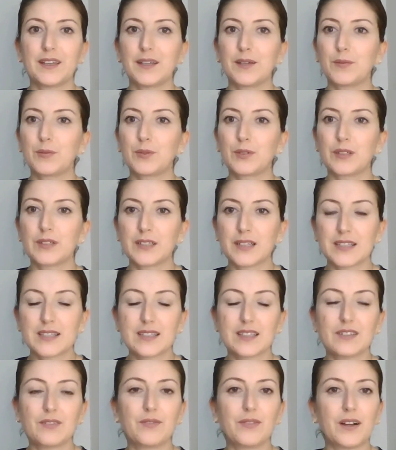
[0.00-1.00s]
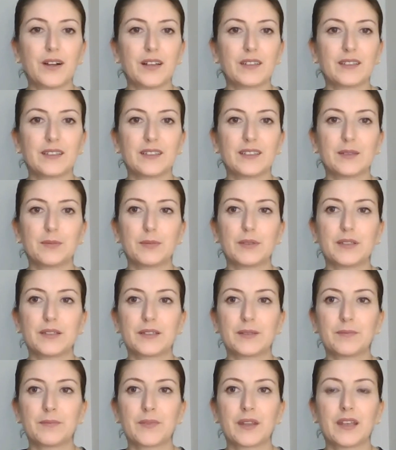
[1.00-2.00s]
e, bunları nasıl ifade
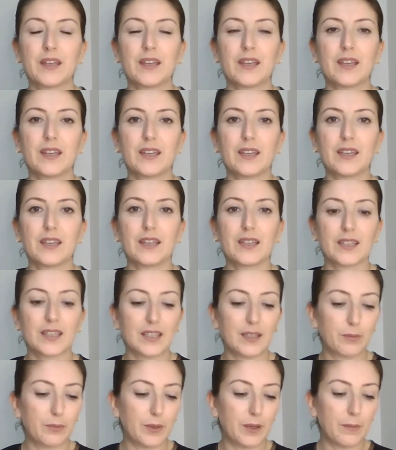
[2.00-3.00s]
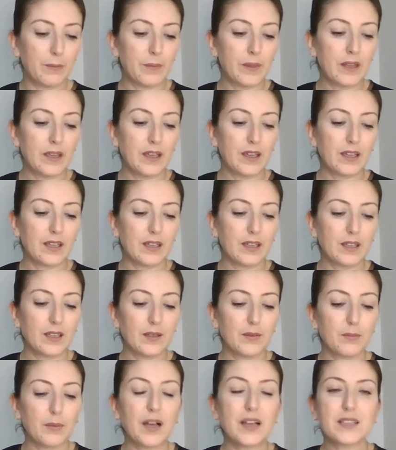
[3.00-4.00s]
edebilirim e, gibi
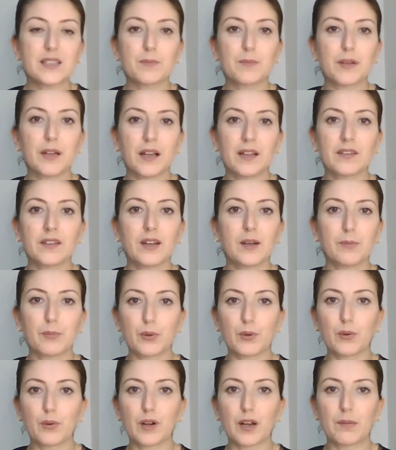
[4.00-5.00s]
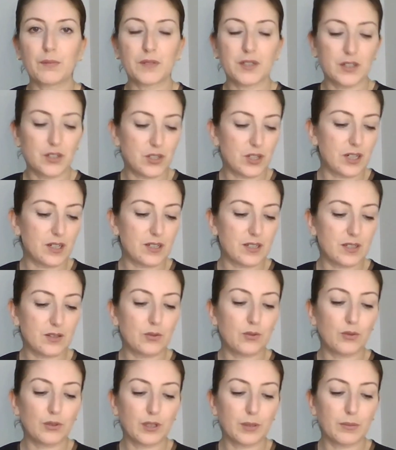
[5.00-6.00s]
e, bazı planlar programlar
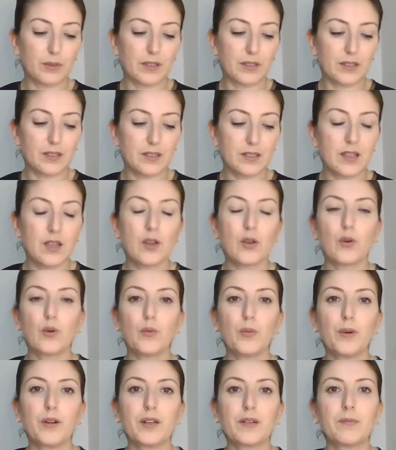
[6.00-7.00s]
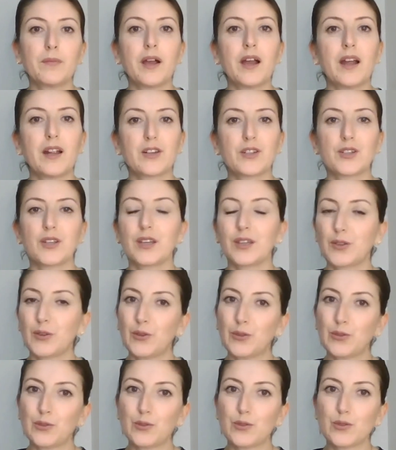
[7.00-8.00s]
içerisinde olabiliriz. Umarım her şey
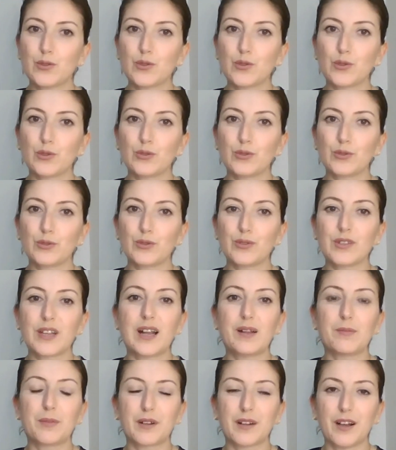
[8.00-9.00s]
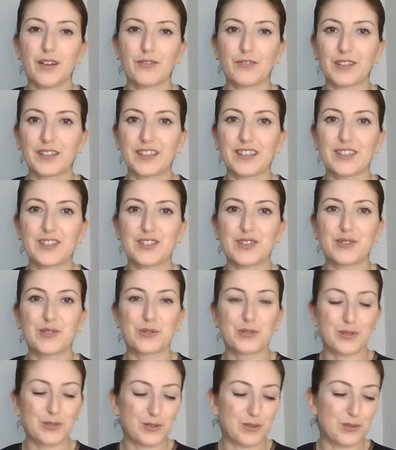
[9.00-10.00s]
gönlünüzce olur. Güzel bir hafta
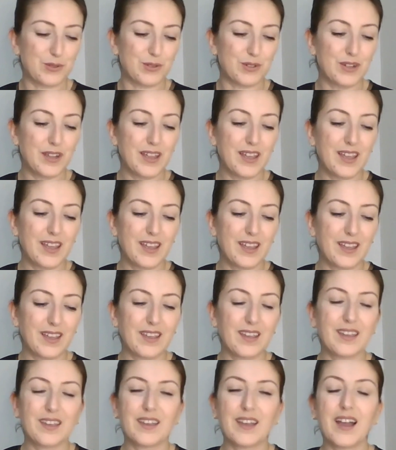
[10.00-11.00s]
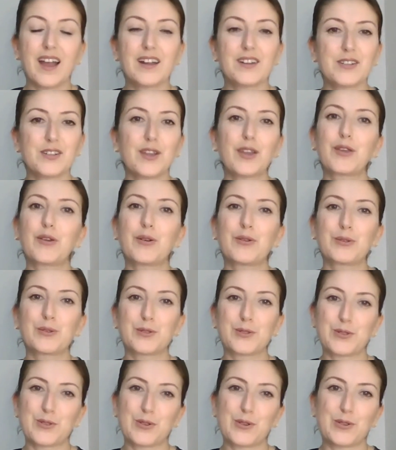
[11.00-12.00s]
geçiriyoruzdur. E, her şey
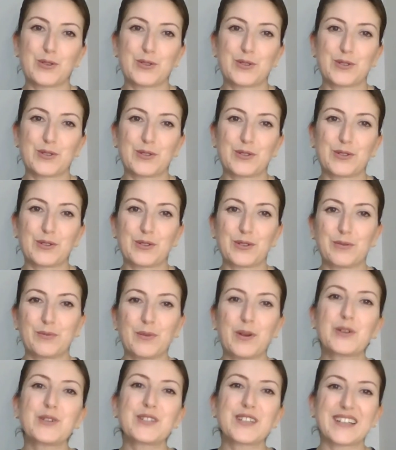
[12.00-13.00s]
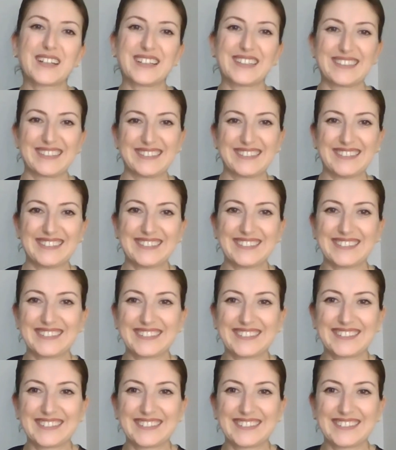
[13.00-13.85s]
gönlünüzce olsun diyorum. Hoşçakalın.